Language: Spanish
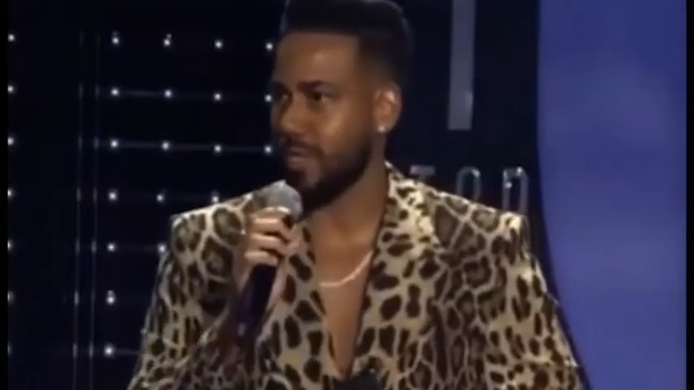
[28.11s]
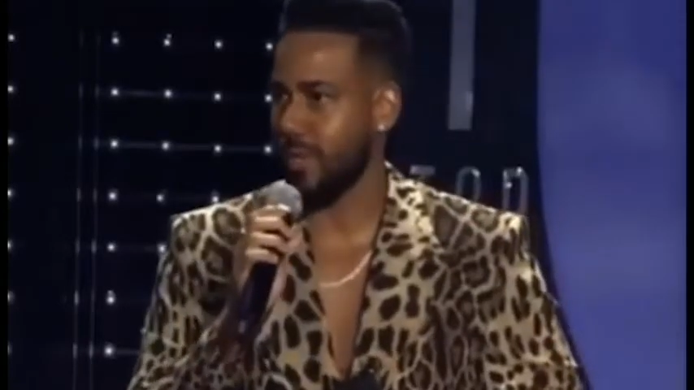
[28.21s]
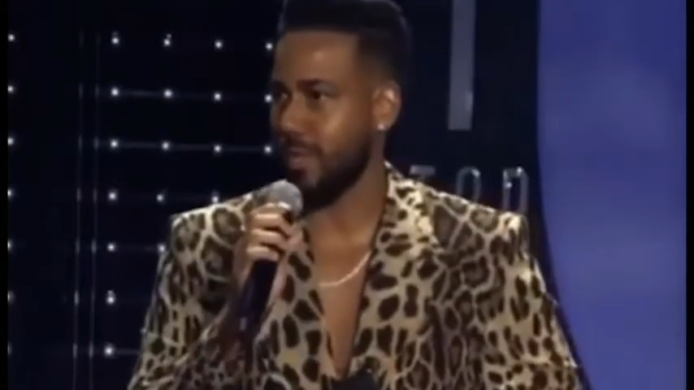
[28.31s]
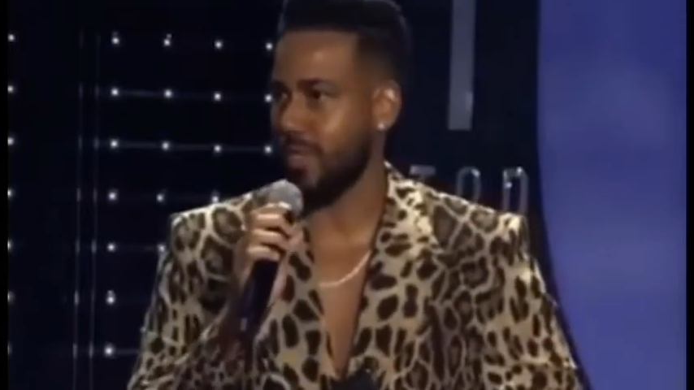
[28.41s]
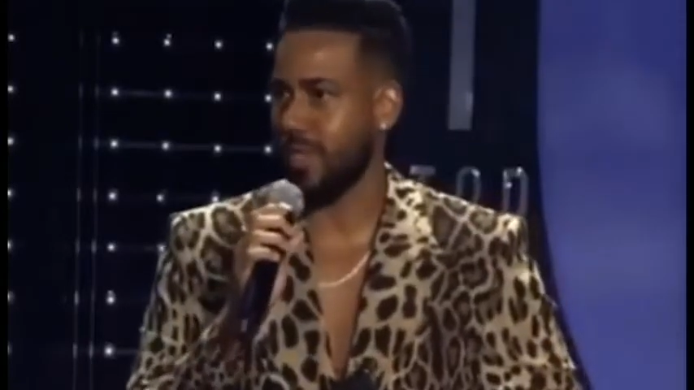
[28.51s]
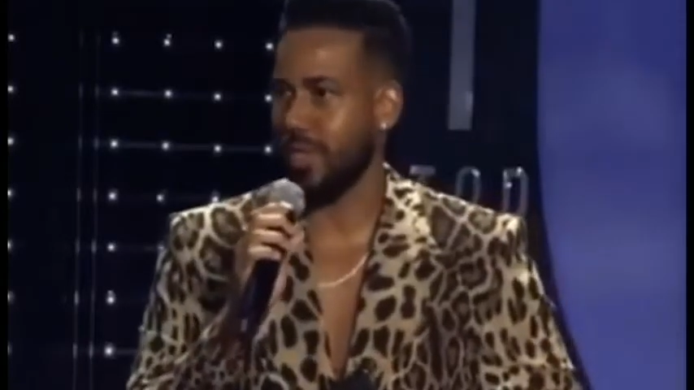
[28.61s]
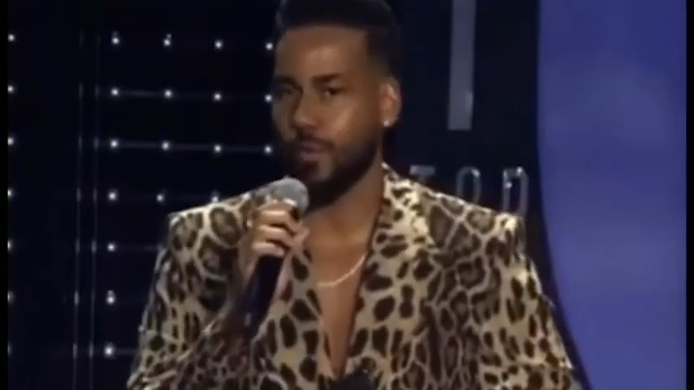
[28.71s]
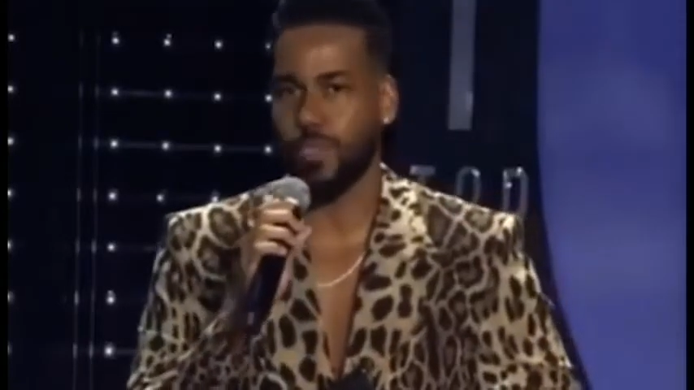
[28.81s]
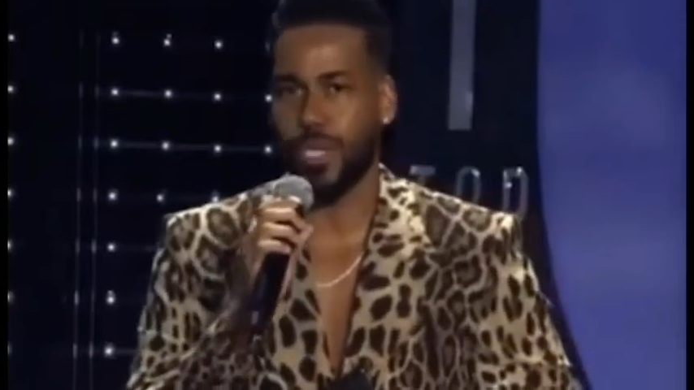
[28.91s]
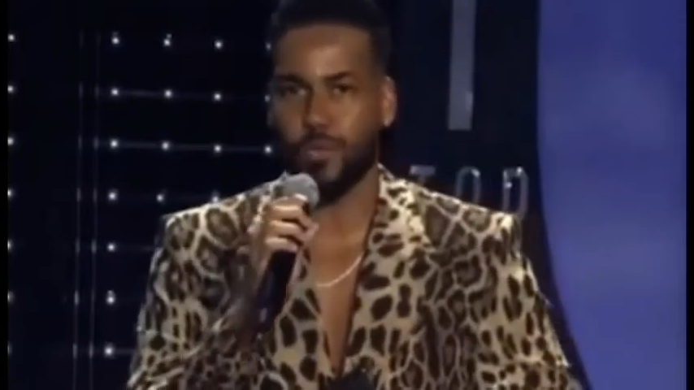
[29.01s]
estén
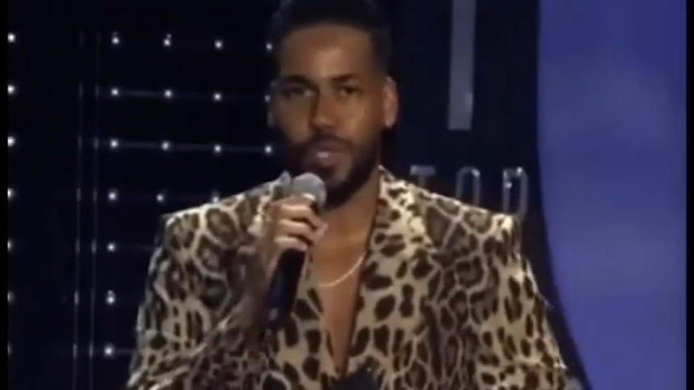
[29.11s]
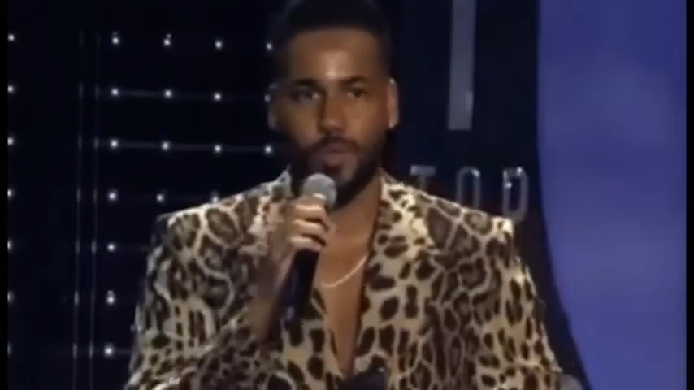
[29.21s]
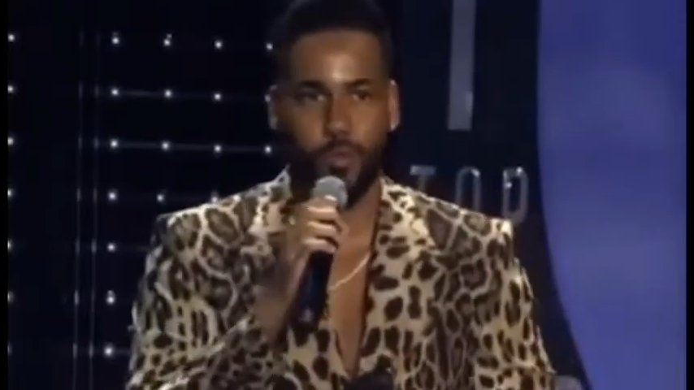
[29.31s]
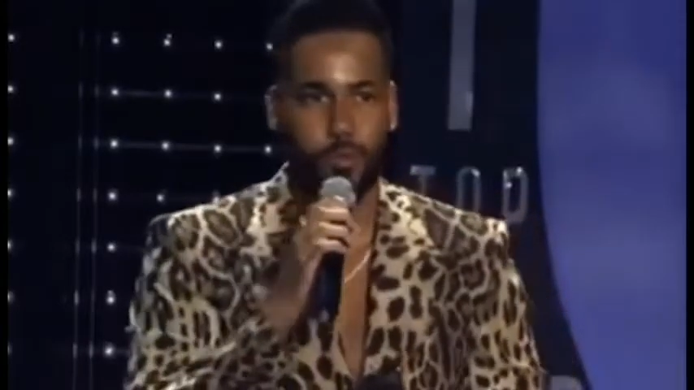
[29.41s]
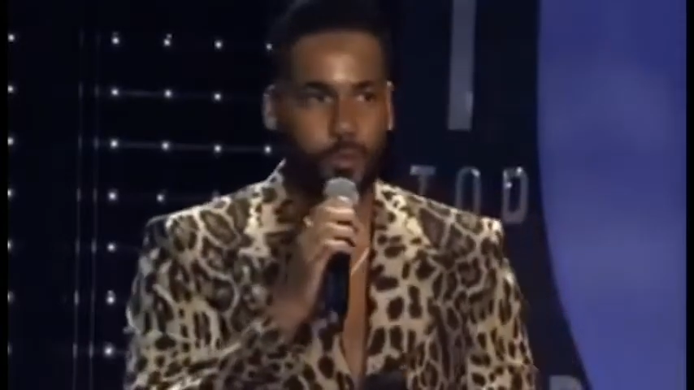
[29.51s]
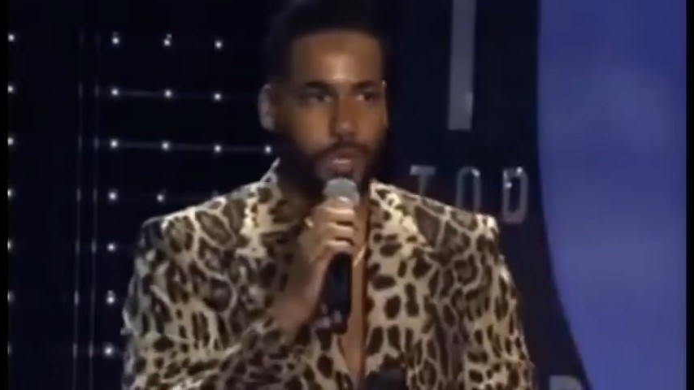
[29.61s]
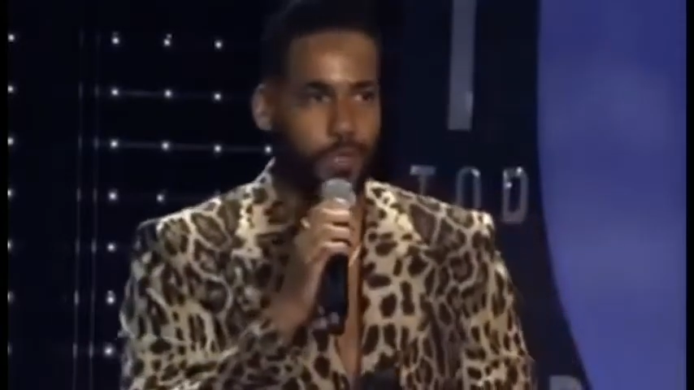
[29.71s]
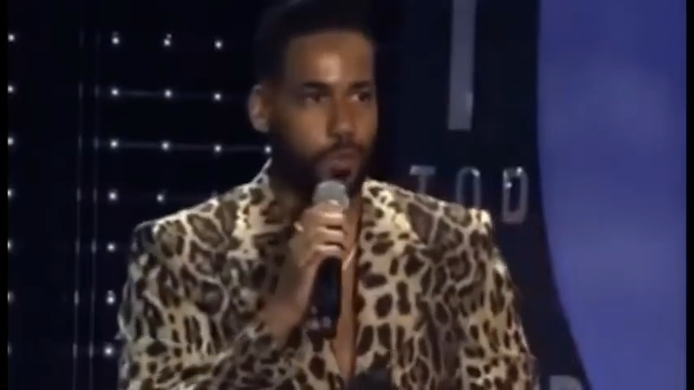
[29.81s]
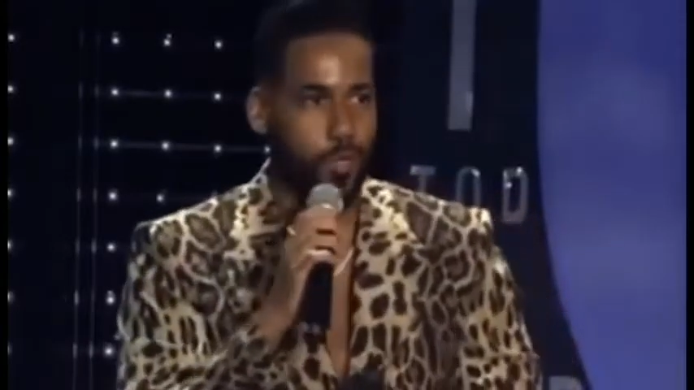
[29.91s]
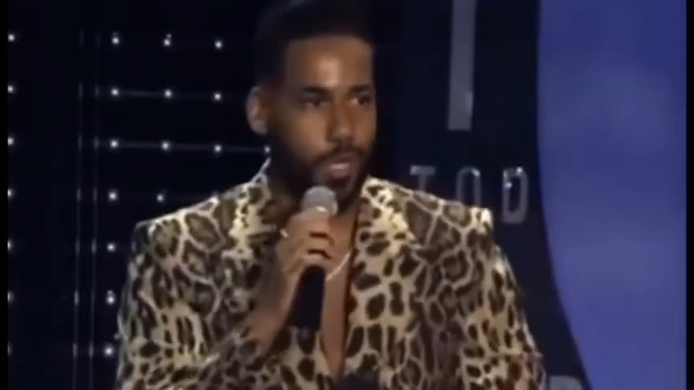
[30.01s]
escuchando en estos momentos
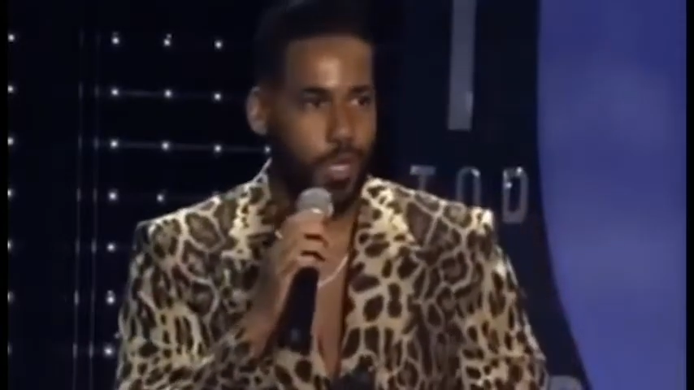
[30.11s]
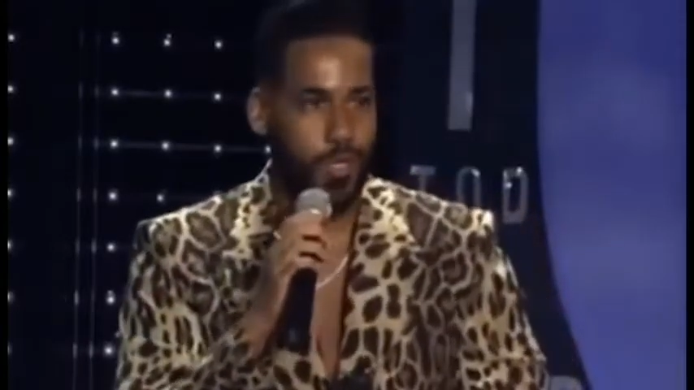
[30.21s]
que